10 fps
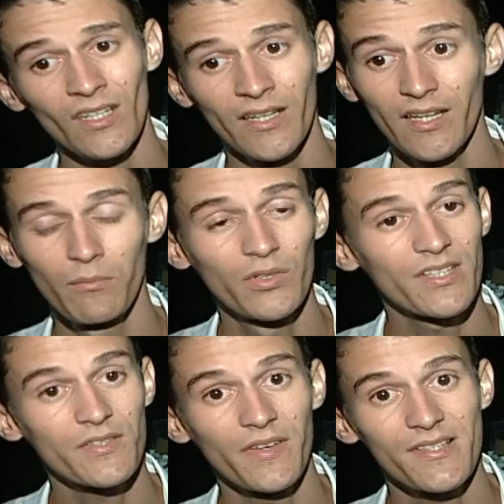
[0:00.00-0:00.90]
é,
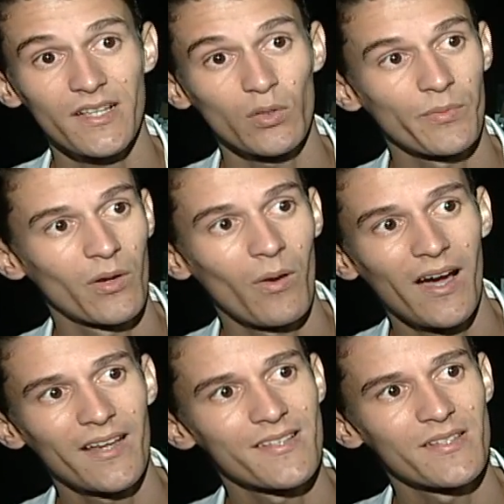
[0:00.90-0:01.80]
muitas festas
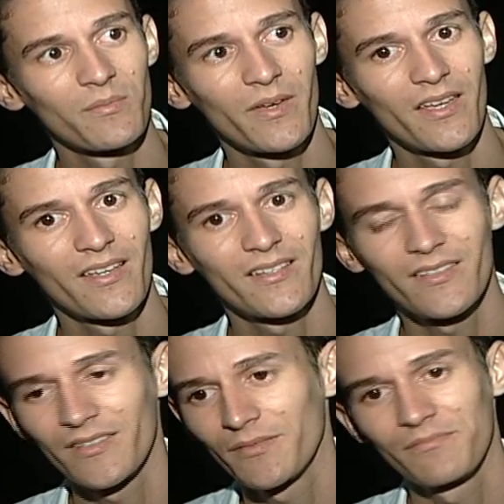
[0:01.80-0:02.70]
agropecuárias
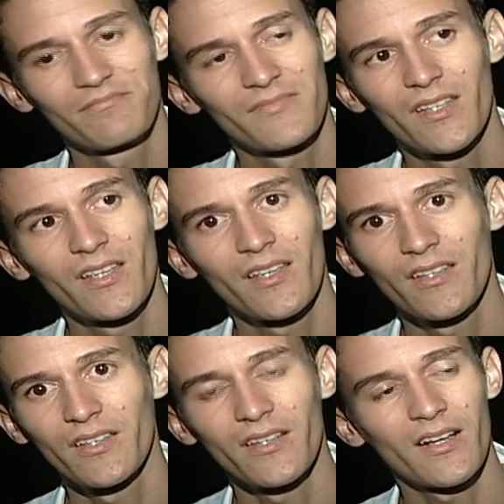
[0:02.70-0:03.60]
também,
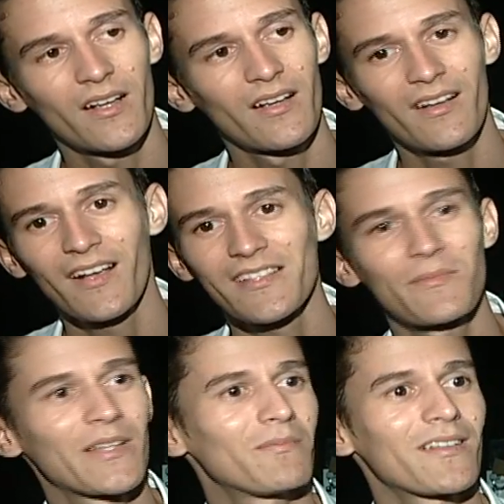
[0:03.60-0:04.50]
e,
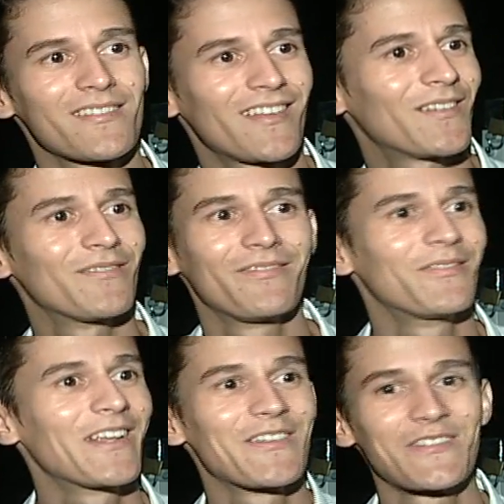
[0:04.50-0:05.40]
casamento, batizado,
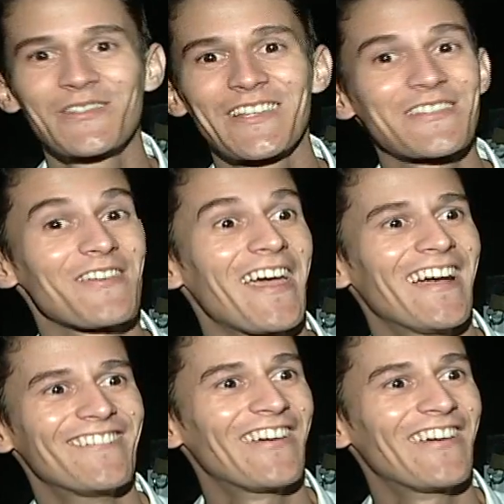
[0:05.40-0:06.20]
briga de vizinho, o que tiver,